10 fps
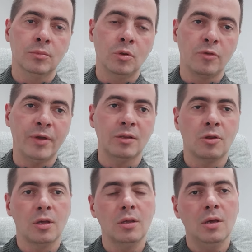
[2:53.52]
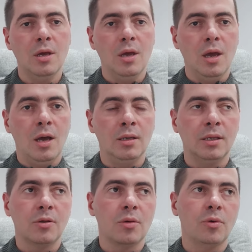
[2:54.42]
doświadczeń, ale
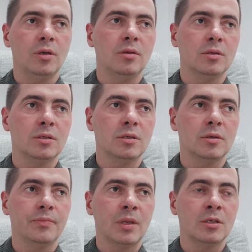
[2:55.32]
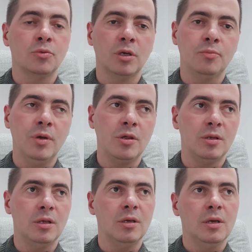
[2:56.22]
także, moi drodzy, złych
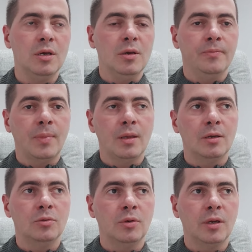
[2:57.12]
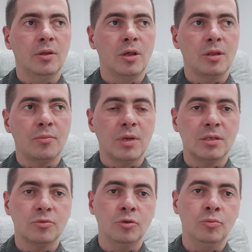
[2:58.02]
myśli, mm, które gdzieś tam
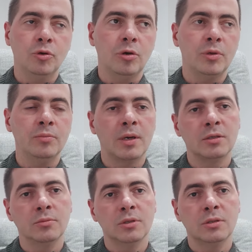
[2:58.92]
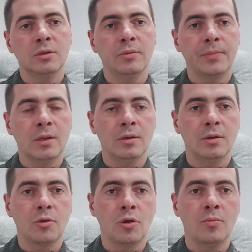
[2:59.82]
nas ujmują i bardzo mocno
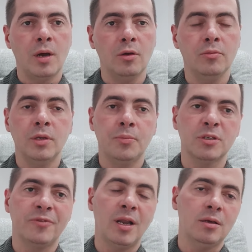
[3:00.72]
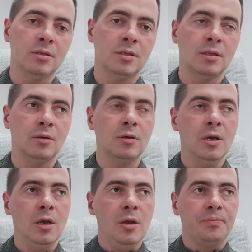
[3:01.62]
e, trzymają, nie pozwalając na to,
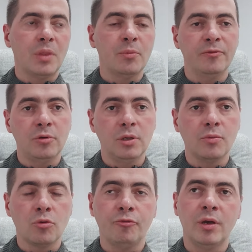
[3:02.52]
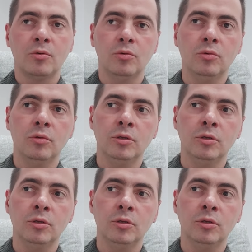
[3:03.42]
by w drugim człowieku